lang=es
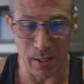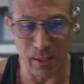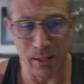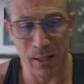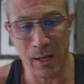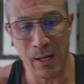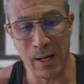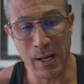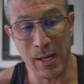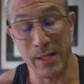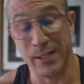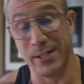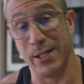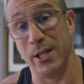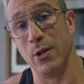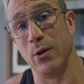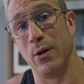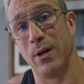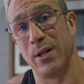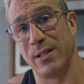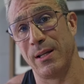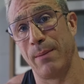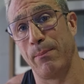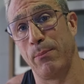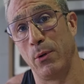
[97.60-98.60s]
que si no
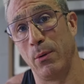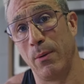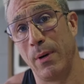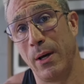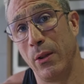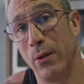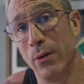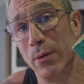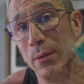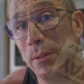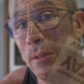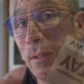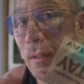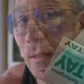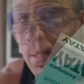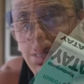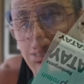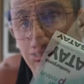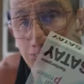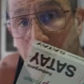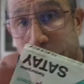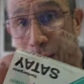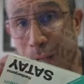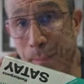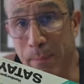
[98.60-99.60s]
las has probado,
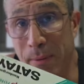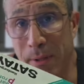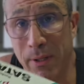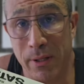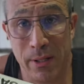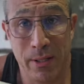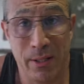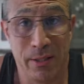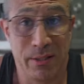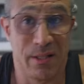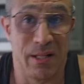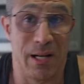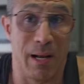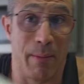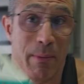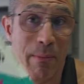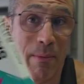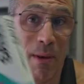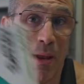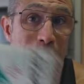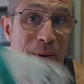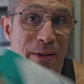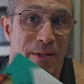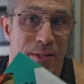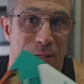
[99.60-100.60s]
que te las pilles la
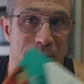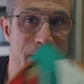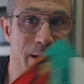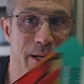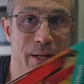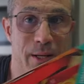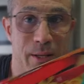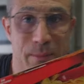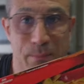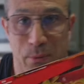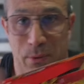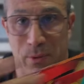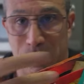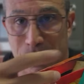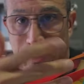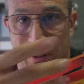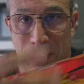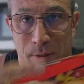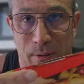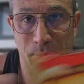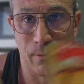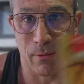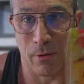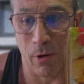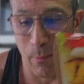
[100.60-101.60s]
primera vez si quieres, pues... Eh,
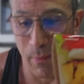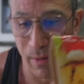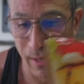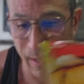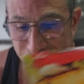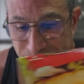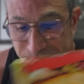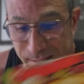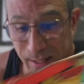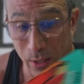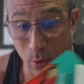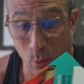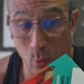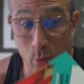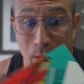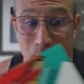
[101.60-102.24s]
comelas tal